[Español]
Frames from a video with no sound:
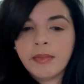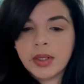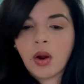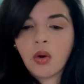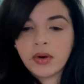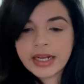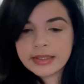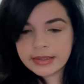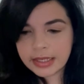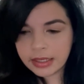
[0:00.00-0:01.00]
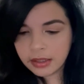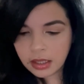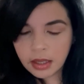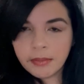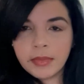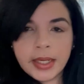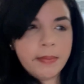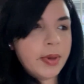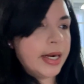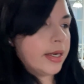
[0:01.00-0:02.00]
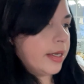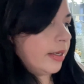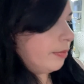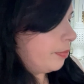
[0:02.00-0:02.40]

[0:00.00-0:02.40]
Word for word: pero ahora sí. Miren para acá.